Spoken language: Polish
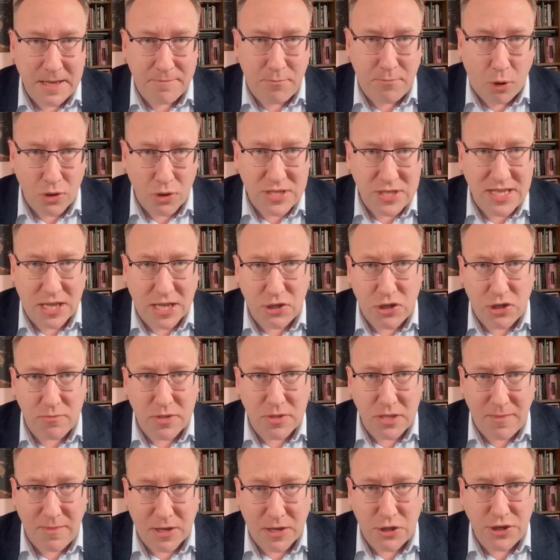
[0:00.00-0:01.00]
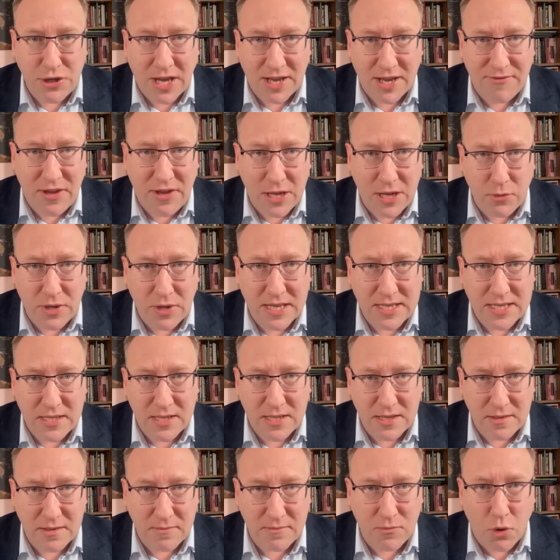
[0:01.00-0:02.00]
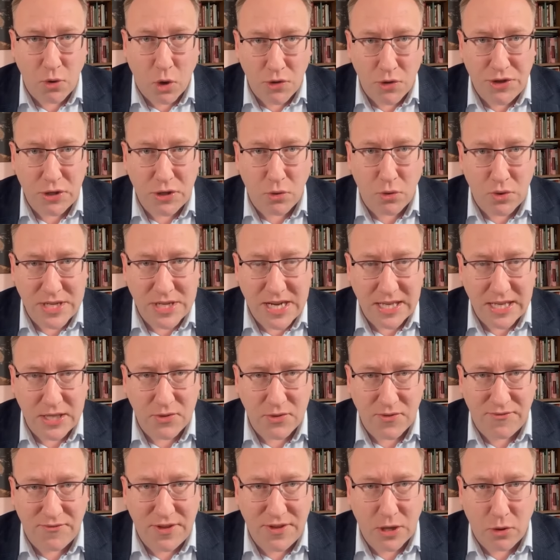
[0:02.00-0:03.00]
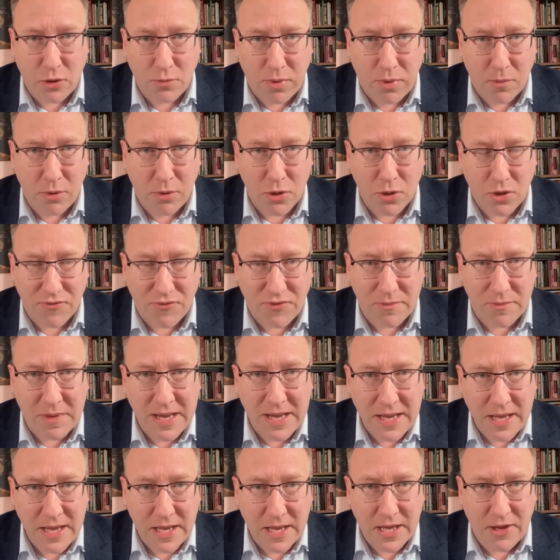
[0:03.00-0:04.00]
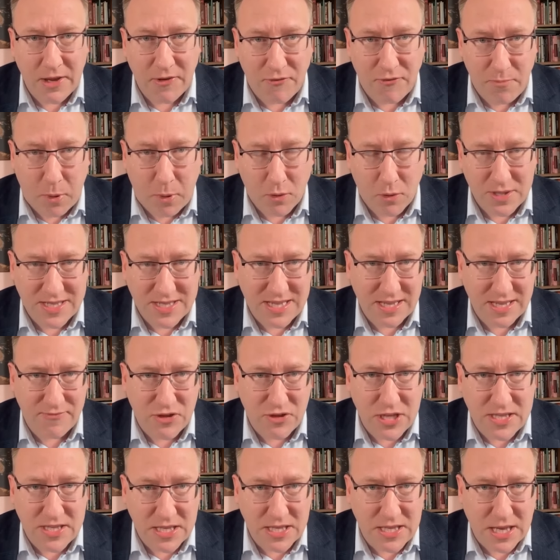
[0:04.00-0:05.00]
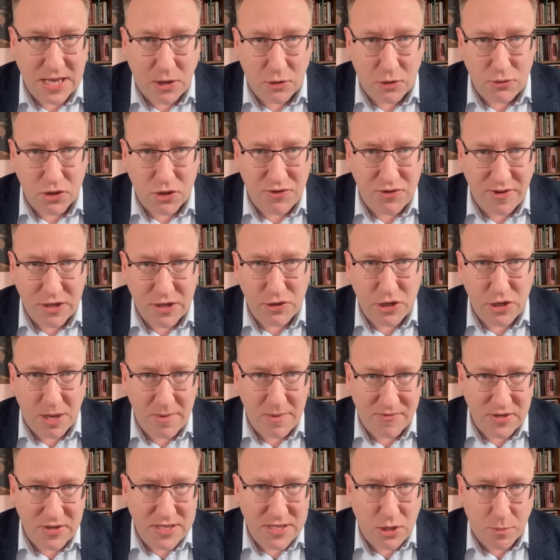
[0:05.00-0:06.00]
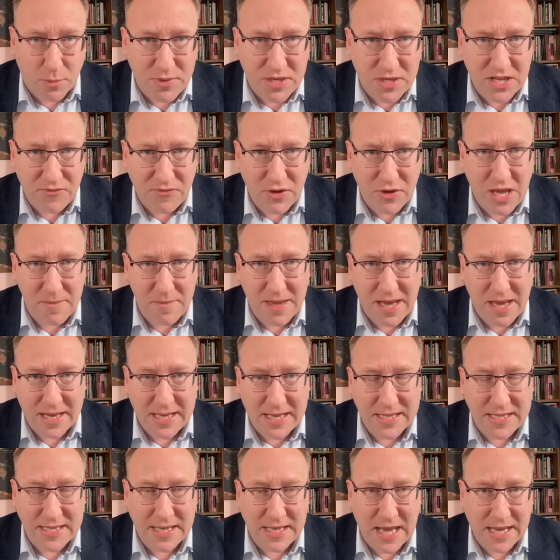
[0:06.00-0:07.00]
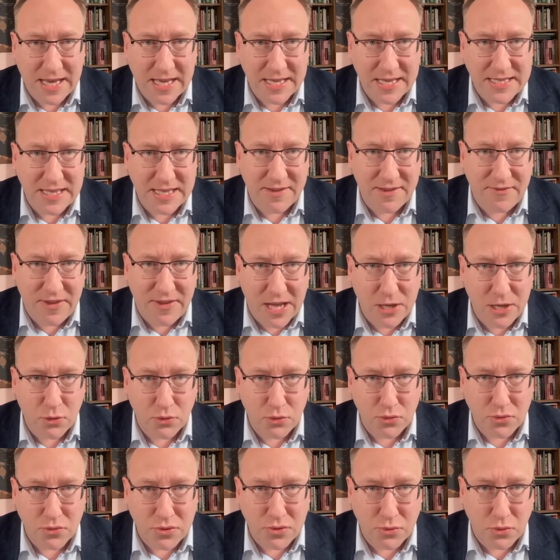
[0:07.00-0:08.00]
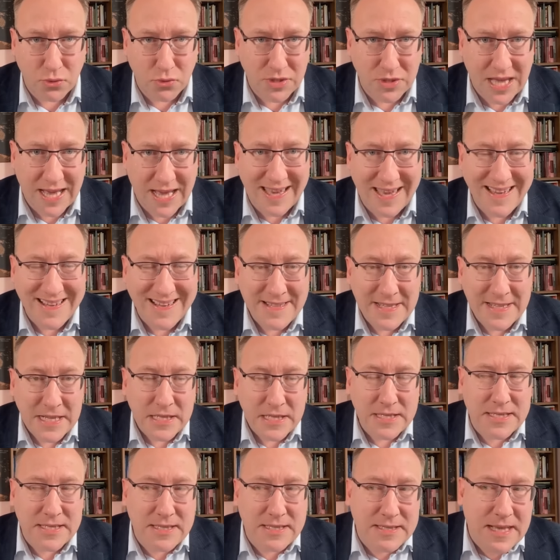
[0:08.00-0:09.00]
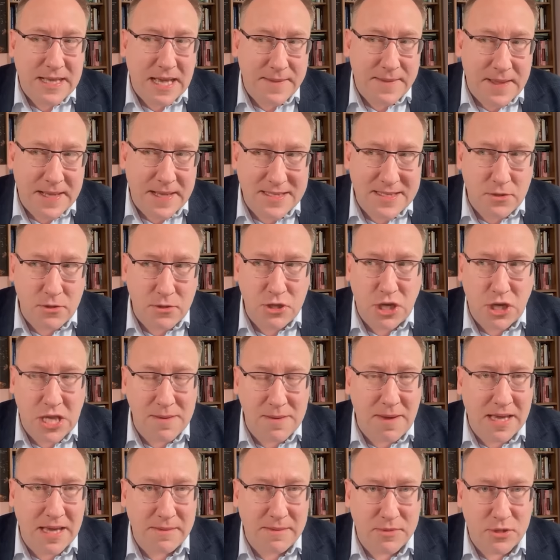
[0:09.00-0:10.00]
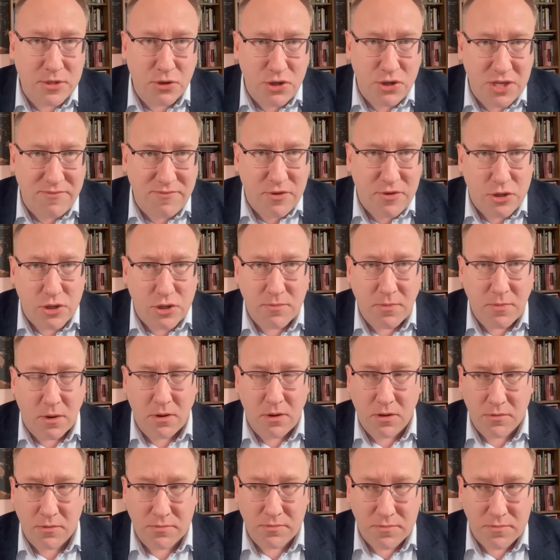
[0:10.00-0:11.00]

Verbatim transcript: Poznań, żeby zobaczyć, jak wielu jest y, młodych Ukraińców w wieku poborowym y, w Polsce. Wszyscy tego doświadczamy, wszyscy obserwujemy, jak, jak jest ich wielu tutaj. Z jednej strony się nie ma im co dziwić, no bo